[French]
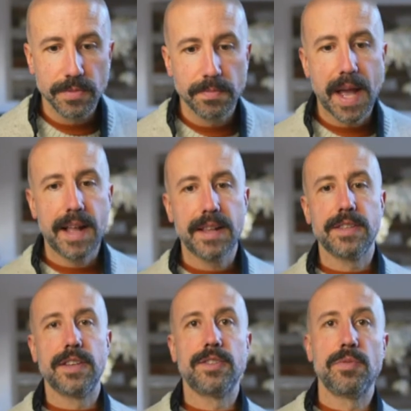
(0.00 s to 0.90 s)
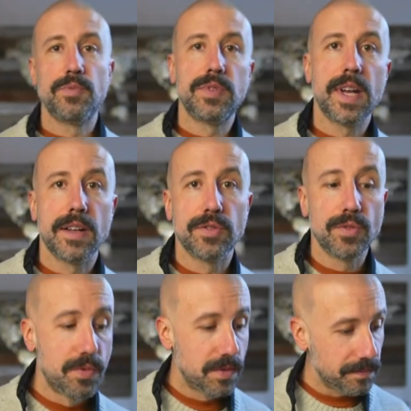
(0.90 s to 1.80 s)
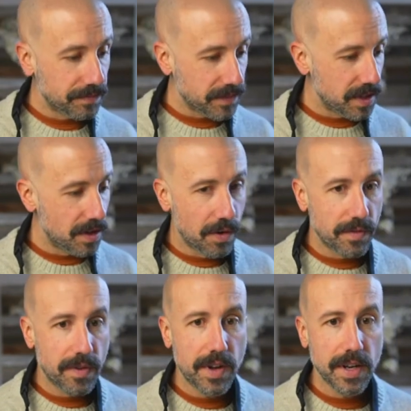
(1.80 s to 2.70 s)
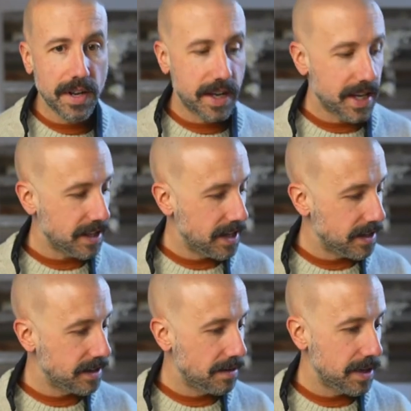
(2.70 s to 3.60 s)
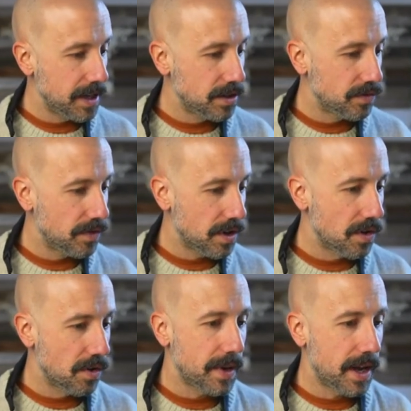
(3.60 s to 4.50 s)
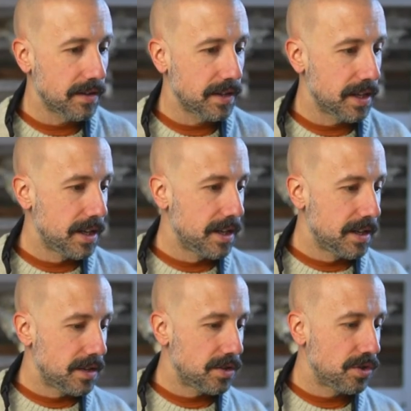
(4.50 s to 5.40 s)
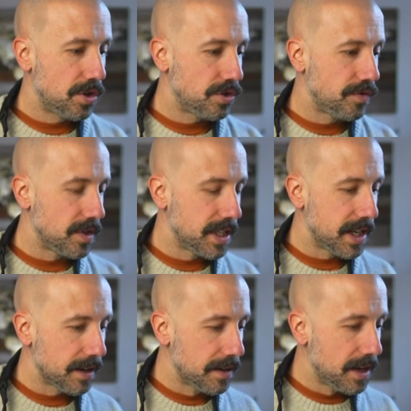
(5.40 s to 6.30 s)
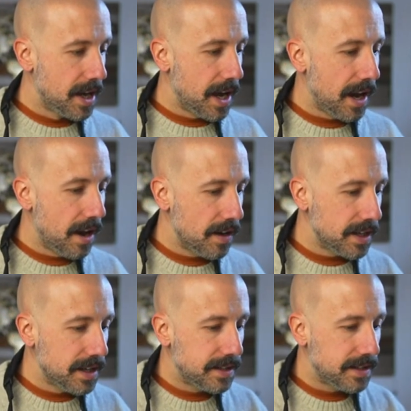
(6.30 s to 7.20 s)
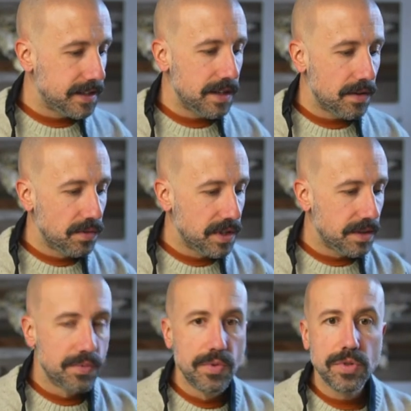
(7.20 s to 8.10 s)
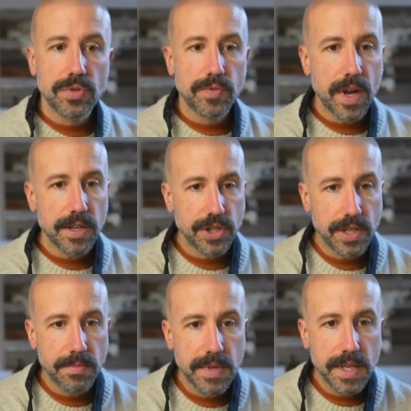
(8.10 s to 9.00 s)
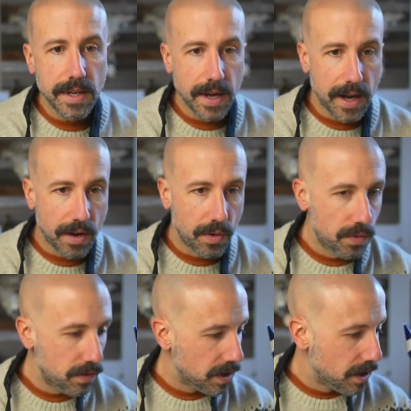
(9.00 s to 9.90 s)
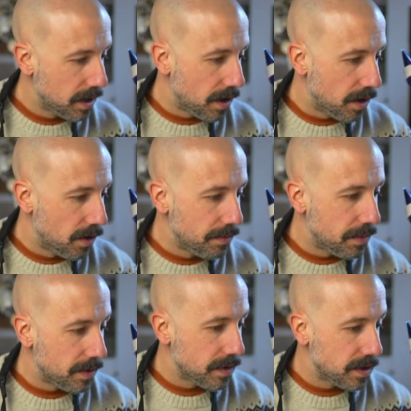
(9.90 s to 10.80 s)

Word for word: je parle depuis tantôt, on va le regarder ensemble et tu vas comprendre ce que je veux dire. Alors ici, au début, tu vois, j'ai mis en haut un